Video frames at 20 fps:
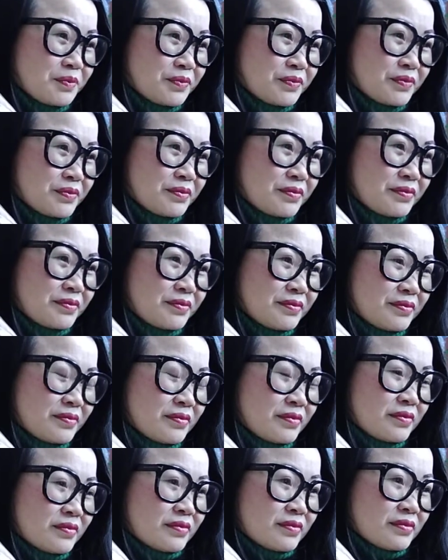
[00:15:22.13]
猛
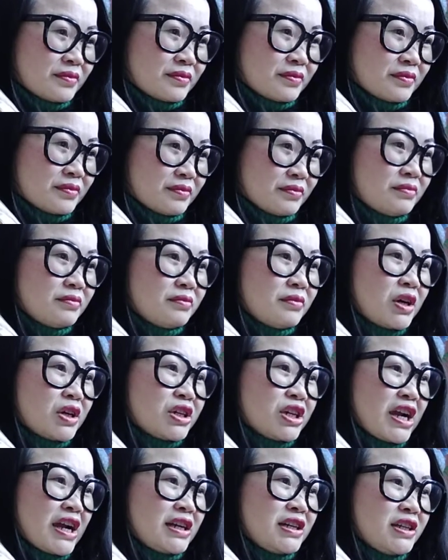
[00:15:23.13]
猛然。嗯，猛
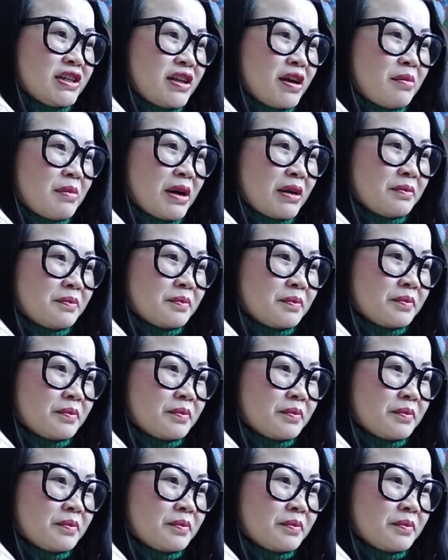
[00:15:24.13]
然知道吗？